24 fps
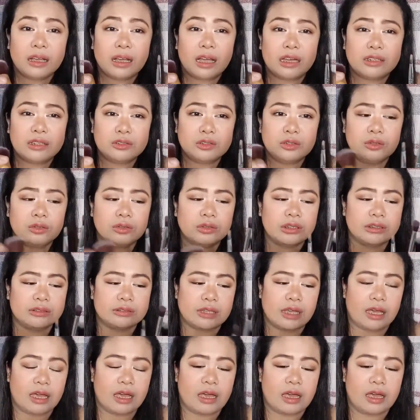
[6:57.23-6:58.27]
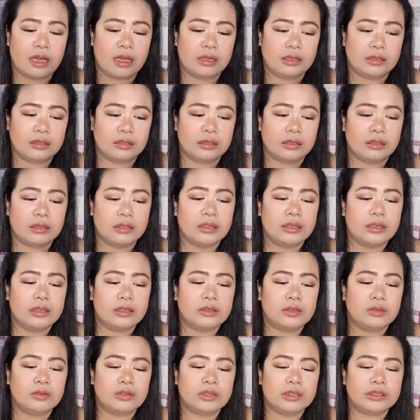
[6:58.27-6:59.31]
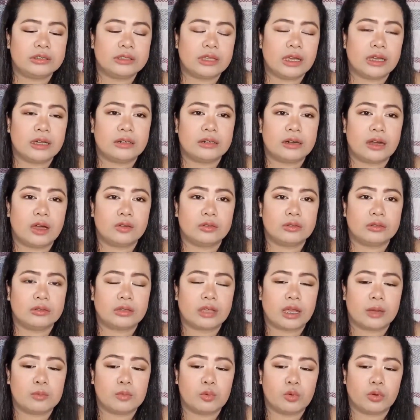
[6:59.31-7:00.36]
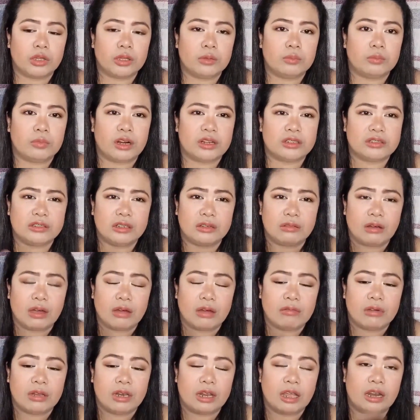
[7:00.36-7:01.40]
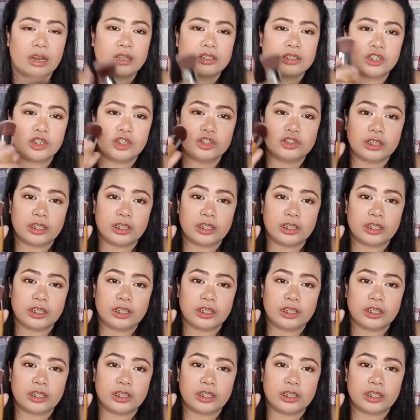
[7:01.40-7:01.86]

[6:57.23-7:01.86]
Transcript: Kaso yung isa, yung isang round kabuki brush, nawawala na siya.